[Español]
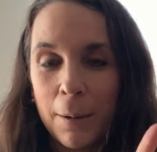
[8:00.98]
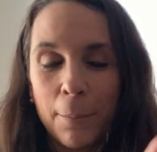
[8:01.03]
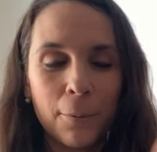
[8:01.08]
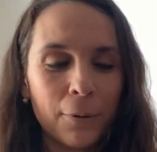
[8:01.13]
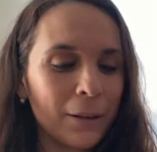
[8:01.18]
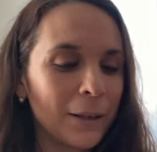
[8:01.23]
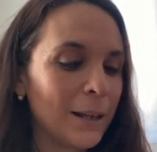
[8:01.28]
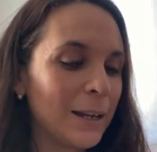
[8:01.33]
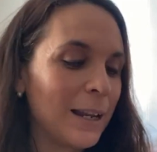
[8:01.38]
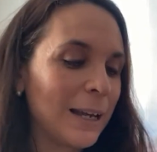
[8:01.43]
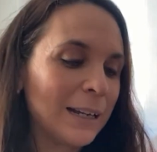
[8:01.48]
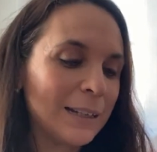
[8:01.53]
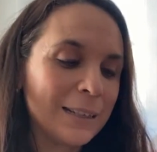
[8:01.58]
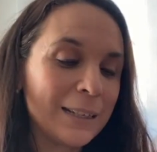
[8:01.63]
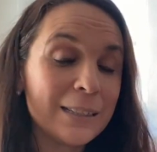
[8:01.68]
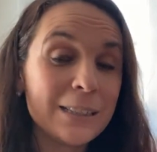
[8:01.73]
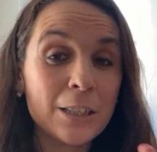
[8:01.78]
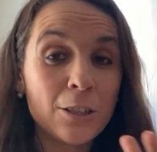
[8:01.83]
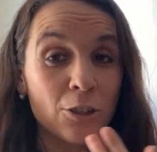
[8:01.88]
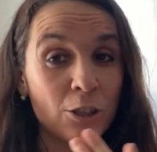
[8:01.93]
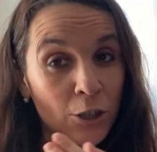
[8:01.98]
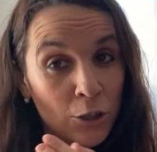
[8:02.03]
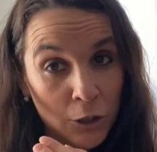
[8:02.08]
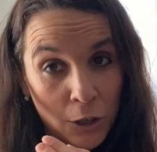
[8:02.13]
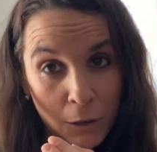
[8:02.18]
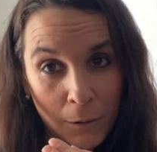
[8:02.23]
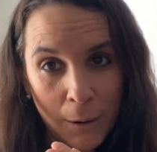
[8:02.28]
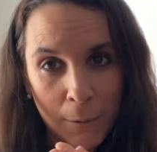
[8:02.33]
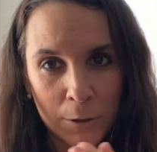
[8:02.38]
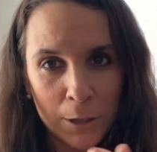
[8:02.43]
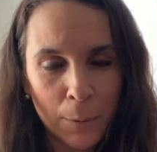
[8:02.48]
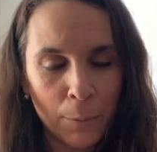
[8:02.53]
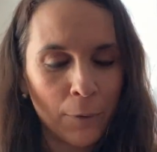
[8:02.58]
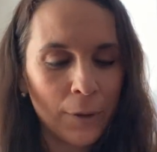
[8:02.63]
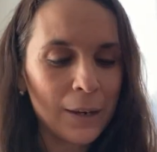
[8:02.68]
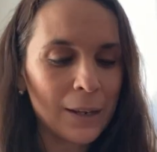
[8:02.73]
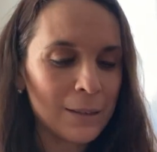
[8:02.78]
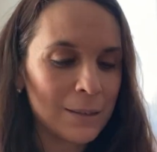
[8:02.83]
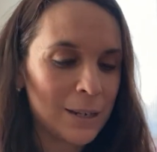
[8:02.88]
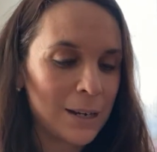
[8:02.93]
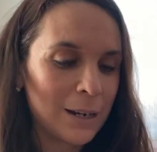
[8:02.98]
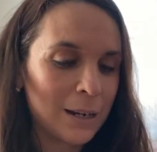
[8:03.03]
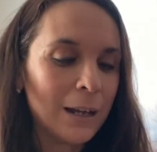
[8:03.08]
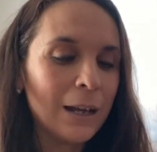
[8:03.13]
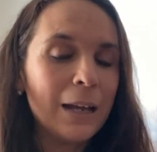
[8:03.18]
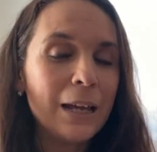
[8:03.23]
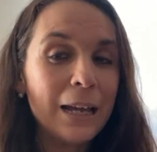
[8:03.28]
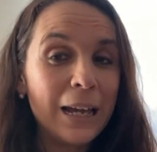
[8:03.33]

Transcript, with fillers: ¿eh? porque la cantidad de sitios en los que no vamos a poder entrar.